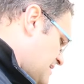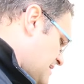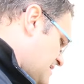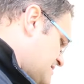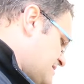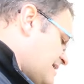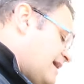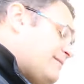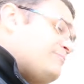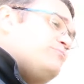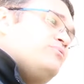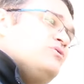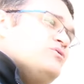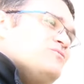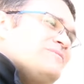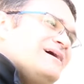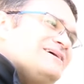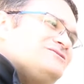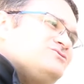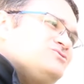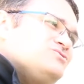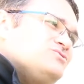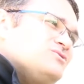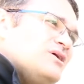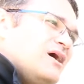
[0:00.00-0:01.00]
Un arbre plus
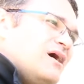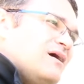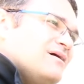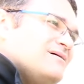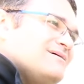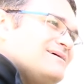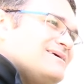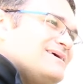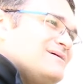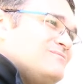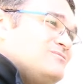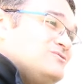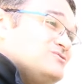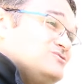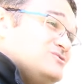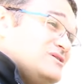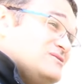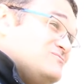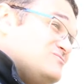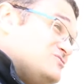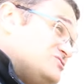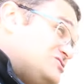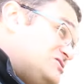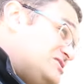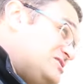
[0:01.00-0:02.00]
mature qui a besoin
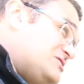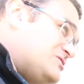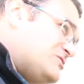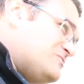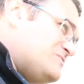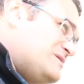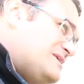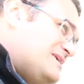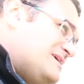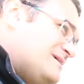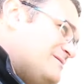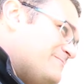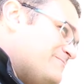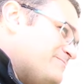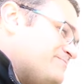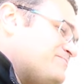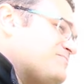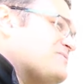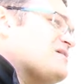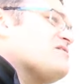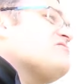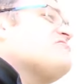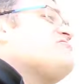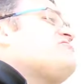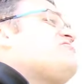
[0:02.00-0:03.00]
de moshikomi,
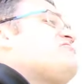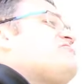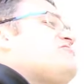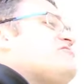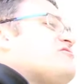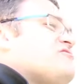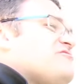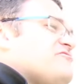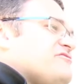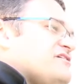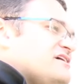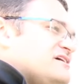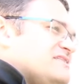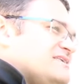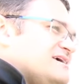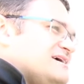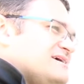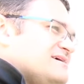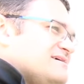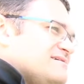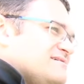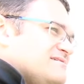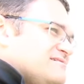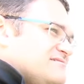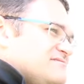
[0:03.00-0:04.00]
on va faut
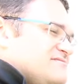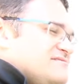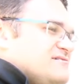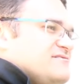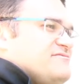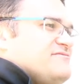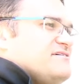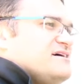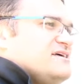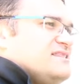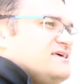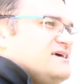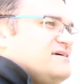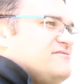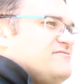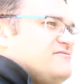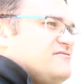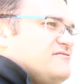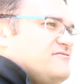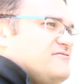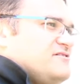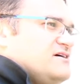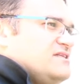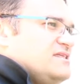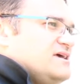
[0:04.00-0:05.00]
freiner. Faut, freiner,
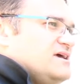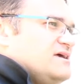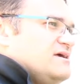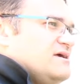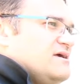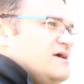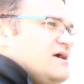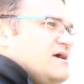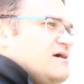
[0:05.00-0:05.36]
faut freiner.